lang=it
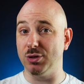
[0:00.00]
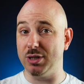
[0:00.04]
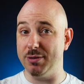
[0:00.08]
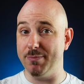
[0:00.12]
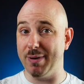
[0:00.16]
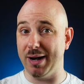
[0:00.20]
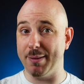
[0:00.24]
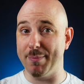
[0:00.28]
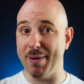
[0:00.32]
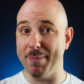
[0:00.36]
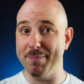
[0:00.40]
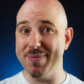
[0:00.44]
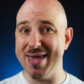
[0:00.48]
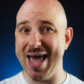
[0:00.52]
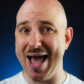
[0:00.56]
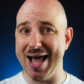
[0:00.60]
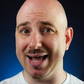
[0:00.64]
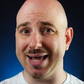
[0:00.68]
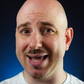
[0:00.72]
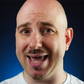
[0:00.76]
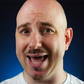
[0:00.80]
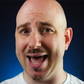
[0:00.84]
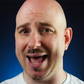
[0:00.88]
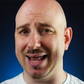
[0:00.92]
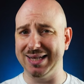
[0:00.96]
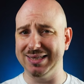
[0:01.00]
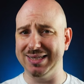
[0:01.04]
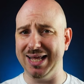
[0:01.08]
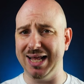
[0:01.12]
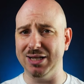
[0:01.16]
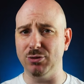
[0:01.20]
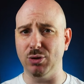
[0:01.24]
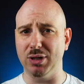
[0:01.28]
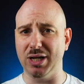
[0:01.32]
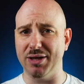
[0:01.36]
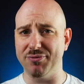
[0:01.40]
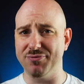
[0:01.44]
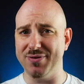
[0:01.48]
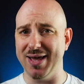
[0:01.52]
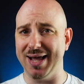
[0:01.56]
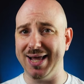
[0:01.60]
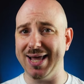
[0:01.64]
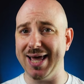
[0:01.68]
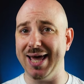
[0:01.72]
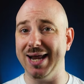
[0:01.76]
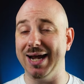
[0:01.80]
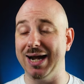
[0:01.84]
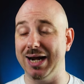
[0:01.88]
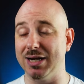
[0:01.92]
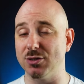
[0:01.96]
di Barbabianca, andando ad
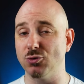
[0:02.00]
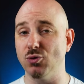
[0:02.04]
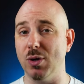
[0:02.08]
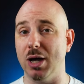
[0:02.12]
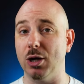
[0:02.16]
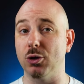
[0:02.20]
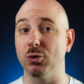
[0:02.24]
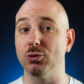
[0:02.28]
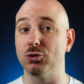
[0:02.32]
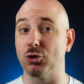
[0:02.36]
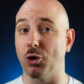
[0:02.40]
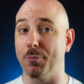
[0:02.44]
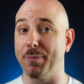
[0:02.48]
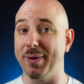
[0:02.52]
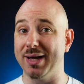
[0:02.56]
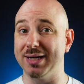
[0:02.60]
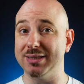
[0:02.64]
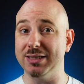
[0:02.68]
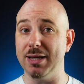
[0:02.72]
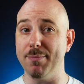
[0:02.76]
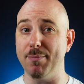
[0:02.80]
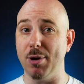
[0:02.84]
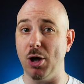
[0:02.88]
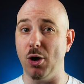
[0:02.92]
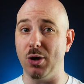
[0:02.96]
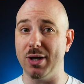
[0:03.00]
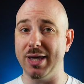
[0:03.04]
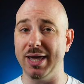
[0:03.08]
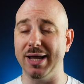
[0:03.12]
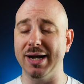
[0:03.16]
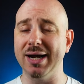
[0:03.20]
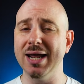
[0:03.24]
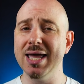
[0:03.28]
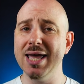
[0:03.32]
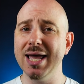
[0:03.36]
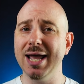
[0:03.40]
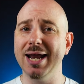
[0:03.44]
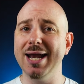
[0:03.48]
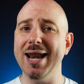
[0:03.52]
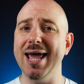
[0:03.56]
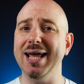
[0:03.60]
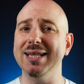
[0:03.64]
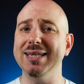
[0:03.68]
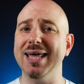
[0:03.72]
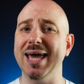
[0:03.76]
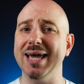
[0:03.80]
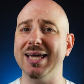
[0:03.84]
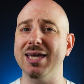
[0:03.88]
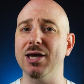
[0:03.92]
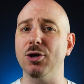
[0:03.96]
affiancare la sua controparte blocker nei
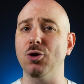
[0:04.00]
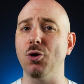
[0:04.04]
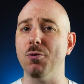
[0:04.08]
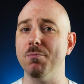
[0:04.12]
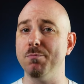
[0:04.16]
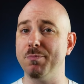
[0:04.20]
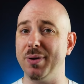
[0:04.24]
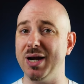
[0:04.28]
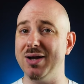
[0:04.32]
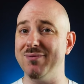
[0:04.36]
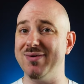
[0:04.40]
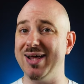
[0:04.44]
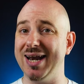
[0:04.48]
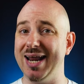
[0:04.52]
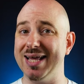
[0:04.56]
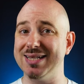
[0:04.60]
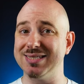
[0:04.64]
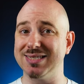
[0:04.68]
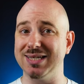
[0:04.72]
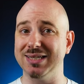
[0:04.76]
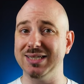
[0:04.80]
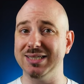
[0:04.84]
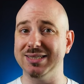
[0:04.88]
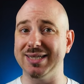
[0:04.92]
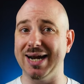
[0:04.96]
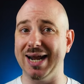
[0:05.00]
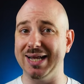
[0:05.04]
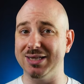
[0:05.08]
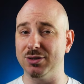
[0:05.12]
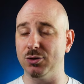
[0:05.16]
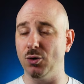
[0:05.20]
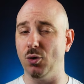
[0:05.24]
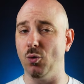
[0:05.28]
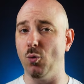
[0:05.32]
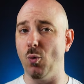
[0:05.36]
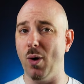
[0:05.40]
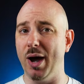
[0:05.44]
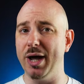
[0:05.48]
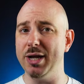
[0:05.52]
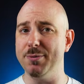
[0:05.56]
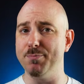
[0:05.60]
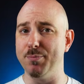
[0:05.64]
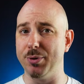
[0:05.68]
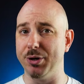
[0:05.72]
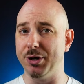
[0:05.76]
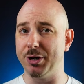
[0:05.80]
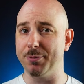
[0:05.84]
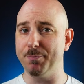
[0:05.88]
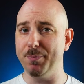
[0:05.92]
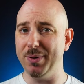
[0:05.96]
deck con prevalenza di tratto White
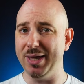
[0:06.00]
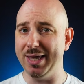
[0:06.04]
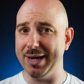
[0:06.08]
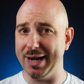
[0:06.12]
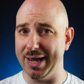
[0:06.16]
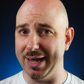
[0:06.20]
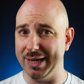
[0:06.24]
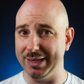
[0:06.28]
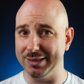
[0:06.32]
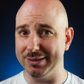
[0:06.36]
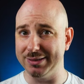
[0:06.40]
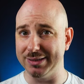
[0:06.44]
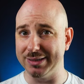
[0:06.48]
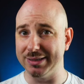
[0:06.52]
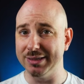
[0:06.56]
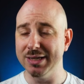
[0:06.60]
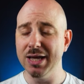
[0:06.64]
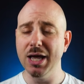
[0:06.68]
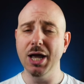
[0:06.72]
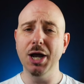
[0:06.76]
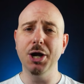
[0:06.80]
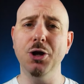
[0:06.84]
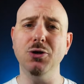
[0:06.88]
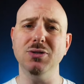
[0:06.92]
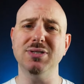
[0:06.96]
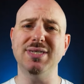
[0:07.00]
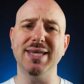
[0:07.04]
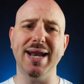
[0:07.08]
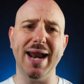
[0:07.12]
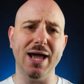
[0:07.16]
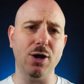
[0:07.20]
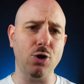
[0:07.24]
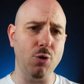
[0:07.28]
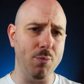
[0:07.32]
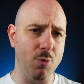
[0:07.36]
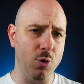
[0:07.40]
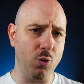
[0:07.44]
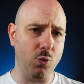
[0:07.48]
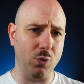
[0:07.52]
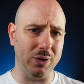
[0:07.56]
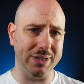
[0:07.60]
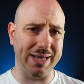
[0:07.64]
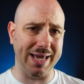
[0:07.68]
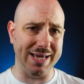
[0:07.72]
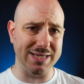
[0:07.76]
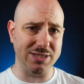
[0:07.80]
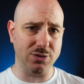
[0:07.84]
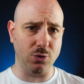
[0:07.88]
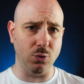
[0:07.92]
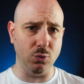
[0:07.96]
Bird Pirate. Non sarà comunque
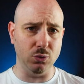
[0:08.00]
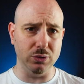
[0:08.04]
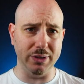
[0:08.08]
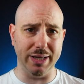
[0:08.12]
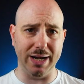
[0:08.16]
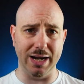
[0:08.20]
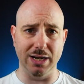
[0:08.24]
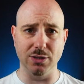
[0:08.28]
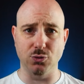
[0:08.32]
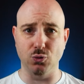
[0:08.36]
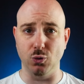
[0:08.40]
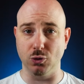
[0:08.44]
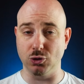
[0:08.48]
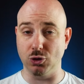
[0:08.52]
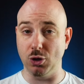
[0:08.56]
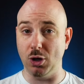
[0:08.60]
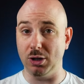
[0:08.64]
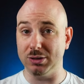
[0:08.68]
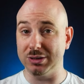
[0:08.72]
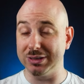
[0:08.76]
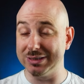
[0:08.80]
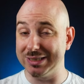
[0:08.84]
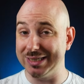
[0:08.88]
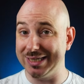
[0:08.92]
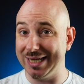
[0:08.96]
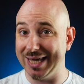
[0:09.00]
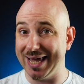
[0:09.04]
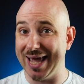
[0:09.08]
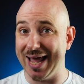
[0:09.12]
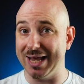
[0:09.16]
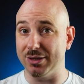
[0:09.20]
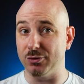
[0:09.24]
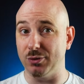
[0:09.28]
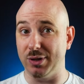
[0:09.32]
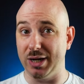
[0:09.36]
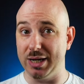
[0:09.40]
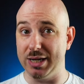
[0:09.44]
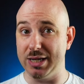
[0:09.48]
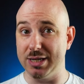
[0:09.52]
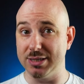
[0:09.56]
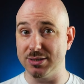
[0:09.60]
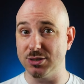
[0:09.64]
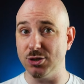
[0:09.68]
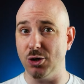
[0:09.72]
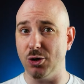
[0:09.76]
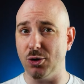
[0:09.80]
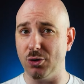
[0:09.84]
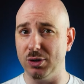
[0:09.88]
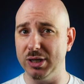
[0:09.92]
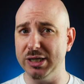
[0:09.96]
da escludere il suo slot dedicato negli
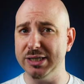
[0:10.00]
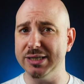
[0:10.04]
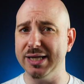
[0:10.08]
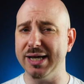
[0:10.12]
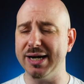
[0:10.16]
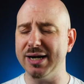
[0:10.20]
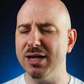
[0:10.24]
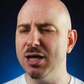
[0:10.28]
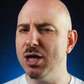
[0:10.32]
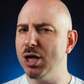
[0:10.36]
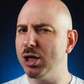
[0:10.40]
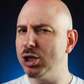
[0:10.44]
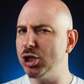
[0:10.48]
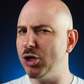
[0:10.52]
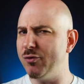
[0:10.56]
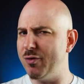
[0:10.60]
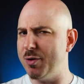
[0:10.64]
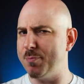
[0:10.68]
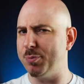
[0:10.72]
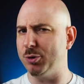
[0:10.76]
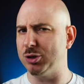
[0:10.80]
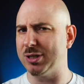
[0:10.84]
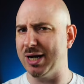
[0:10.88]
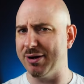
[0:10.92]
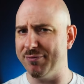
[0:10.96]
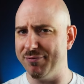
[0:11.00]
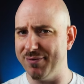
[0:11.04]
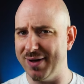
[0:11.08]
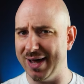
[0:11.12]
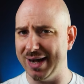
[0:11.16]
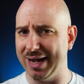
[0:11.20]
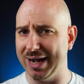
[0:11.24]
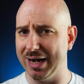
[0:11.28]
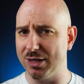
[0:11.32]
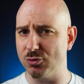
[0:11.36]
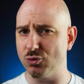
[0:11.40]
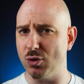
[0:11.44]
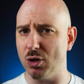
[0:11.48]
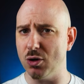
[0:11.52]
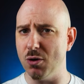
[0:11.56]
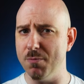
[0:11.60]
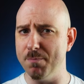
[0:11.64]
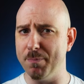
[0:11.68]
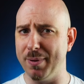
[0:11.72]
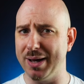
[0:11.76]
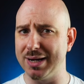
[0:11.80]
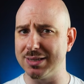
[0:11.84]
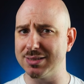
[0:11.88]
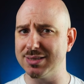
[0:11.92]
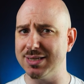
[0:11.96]
Zoro Leader, dove potrà fare la sua
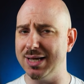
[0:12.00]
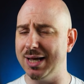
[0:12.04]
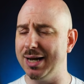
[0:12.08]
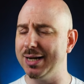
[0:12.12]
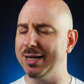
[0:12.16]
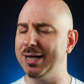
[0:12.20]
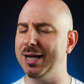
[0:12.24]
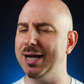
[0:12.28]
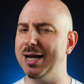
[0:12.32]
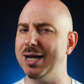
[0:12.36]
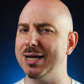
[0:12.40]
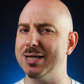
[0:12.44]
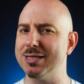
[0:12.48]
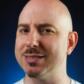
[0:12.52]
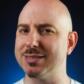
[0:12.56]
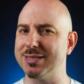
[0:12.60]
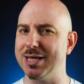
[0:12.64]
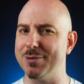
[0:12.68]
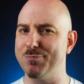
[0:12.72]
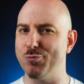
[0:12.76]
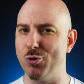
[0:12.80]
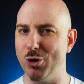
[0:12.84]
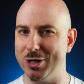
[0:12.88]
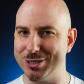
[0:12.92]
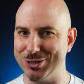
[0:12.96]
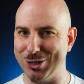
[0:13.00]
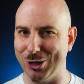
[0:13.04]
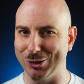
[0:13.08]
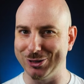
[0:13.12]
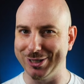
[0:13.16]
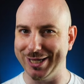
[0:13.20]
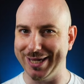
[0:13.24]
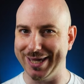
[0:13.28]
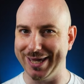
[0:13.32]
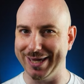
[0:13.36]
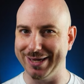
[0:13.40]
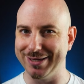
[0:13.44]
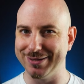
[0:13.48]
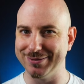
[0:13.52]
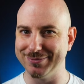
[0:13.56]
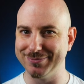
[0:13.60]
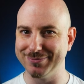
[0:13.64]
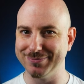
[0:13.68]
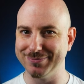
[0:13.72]
comparsa nelle liste più esotiche.